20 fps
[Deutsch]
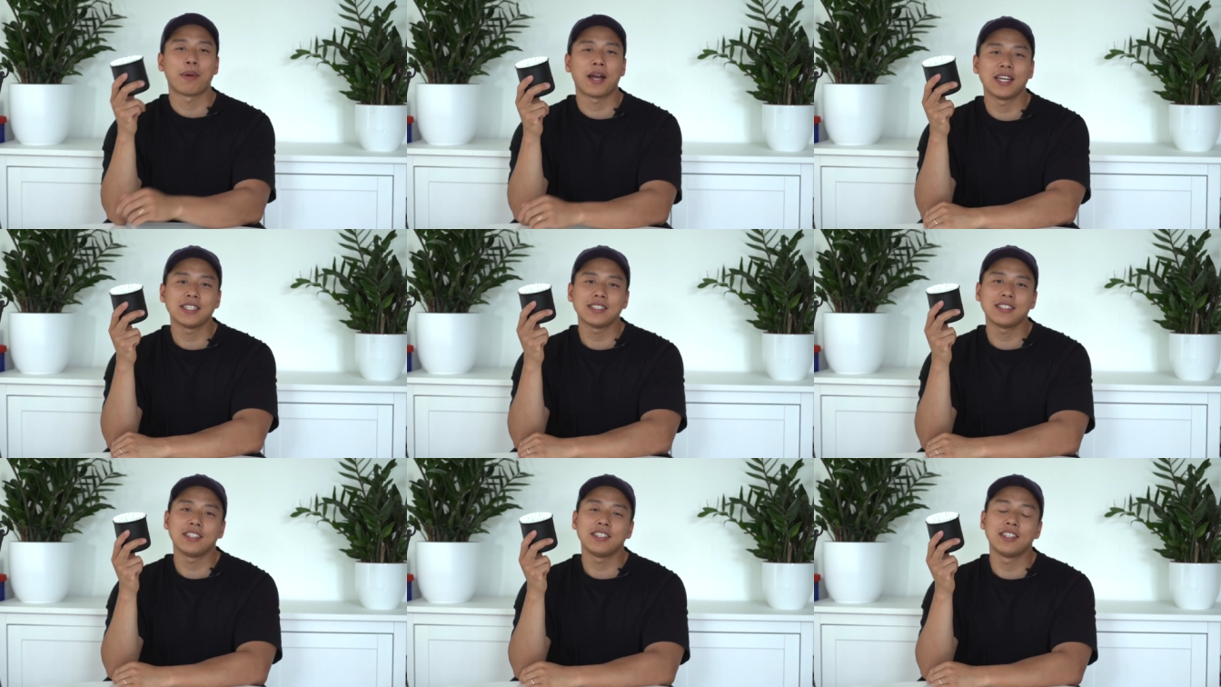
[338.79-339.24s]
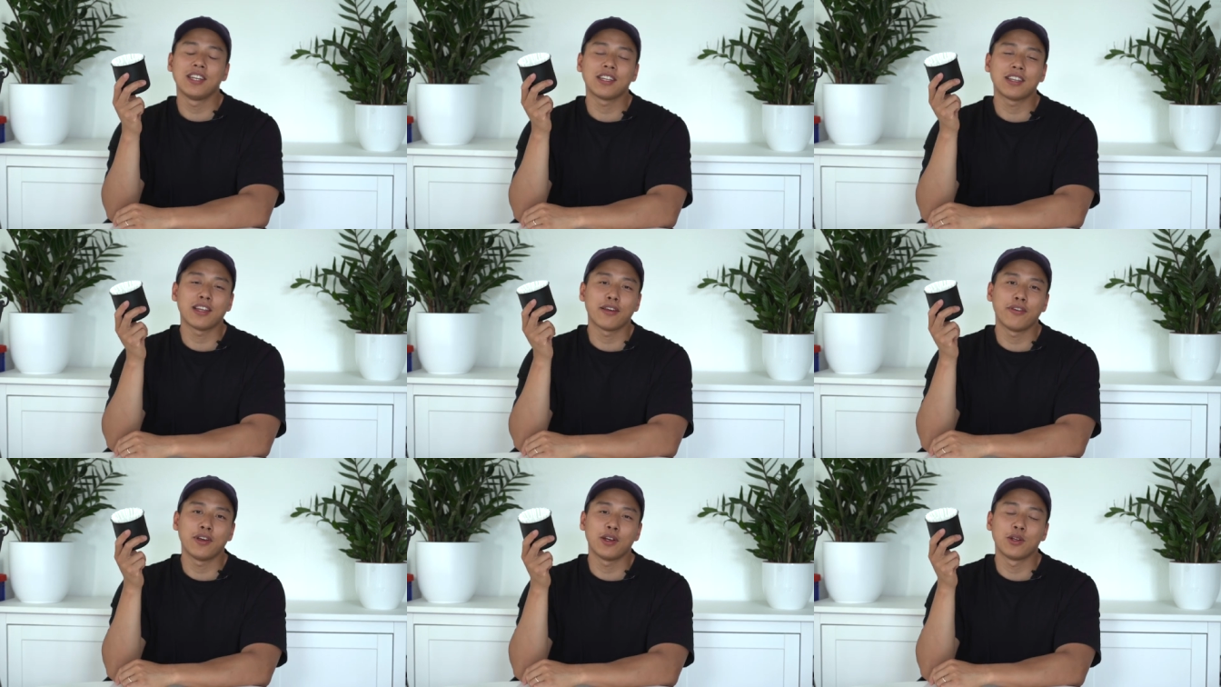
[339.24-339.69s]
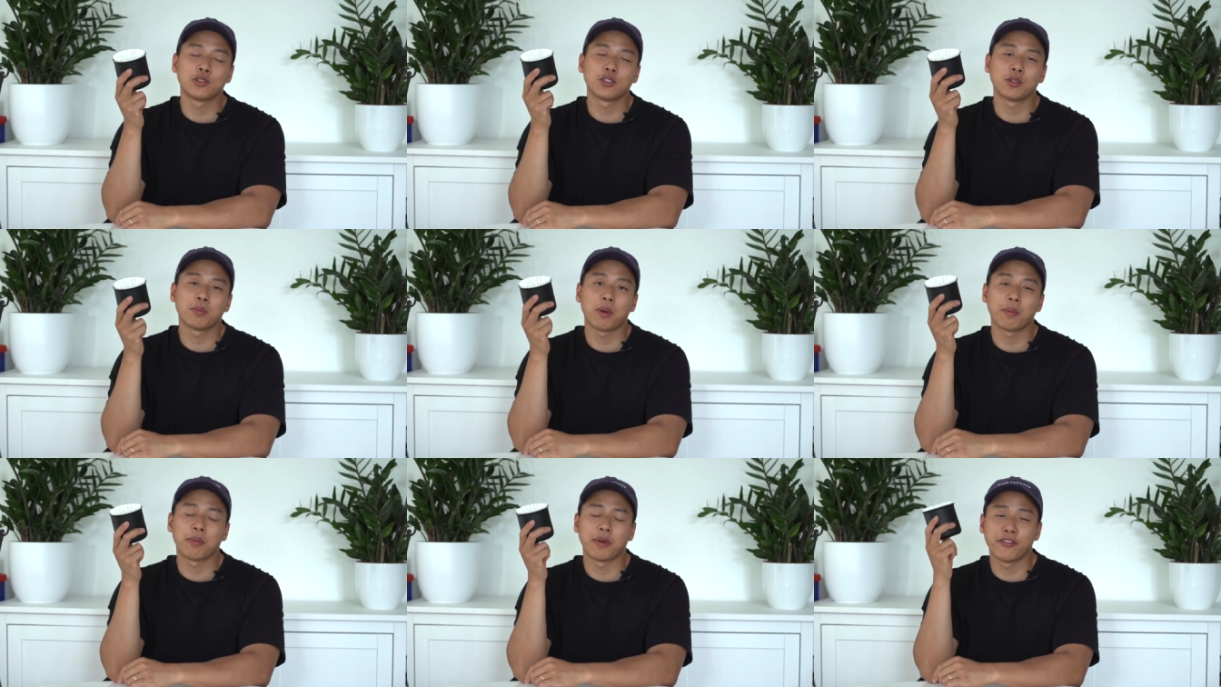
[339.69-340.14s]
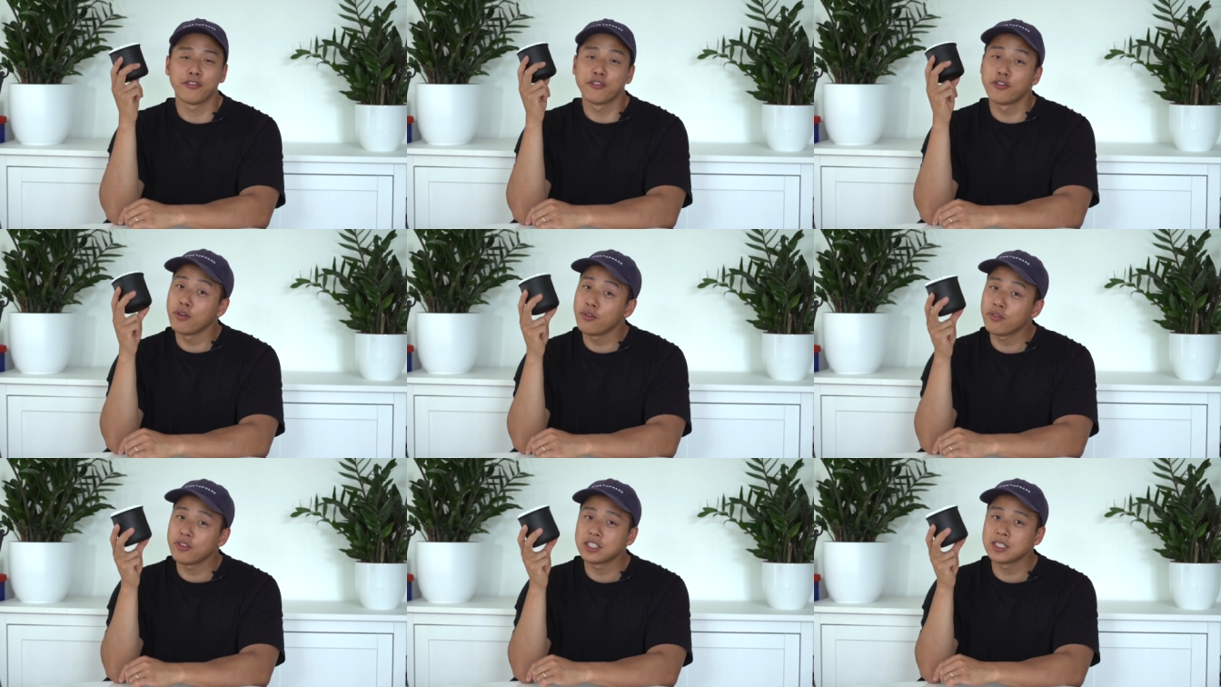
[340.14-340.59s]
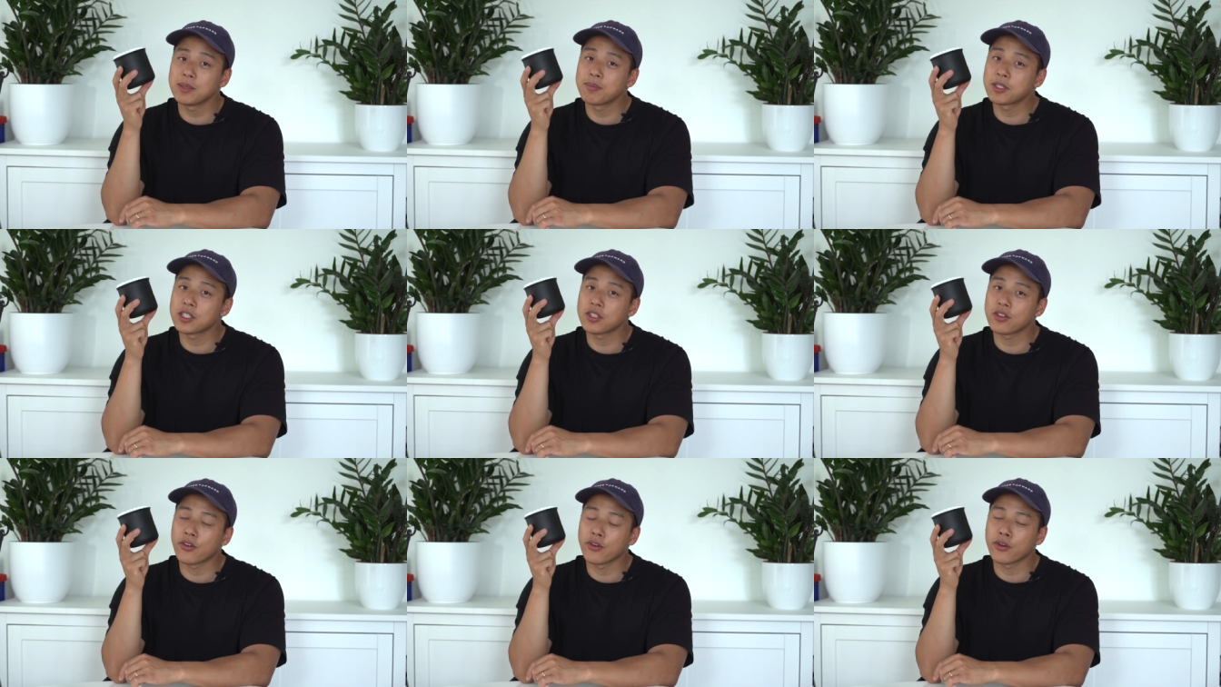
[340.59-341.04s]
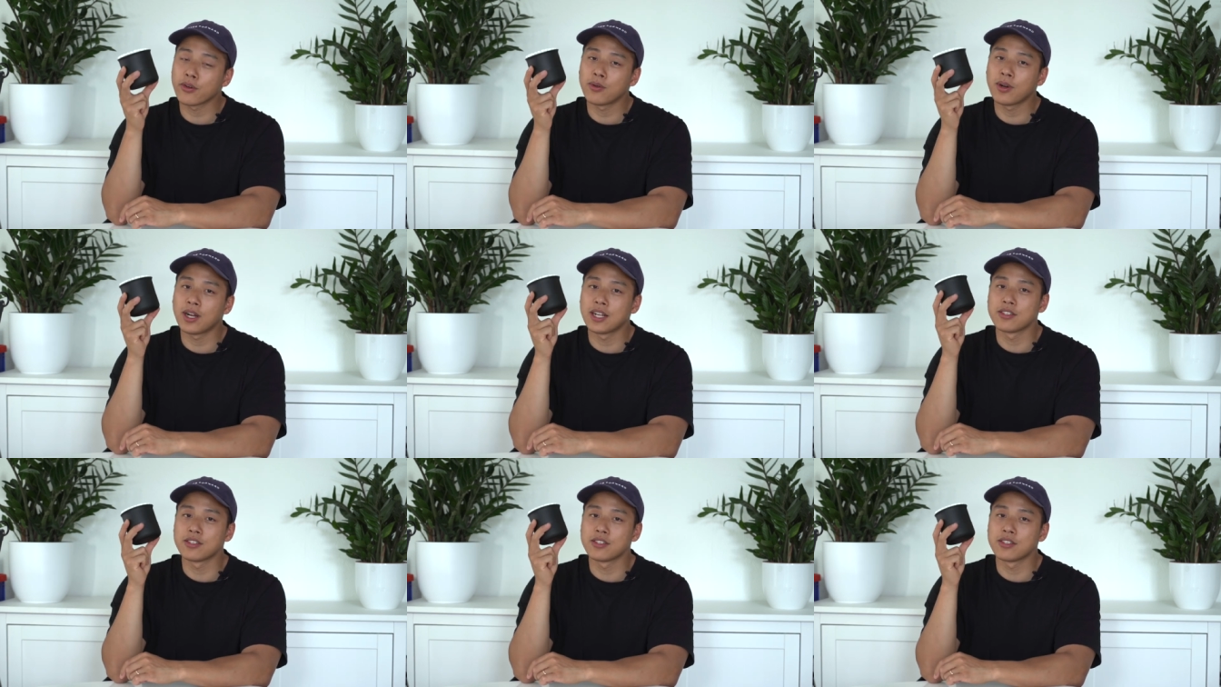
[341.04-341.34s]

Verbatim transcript: Preislich liegt der Fellow Dripper bei 75 Euro,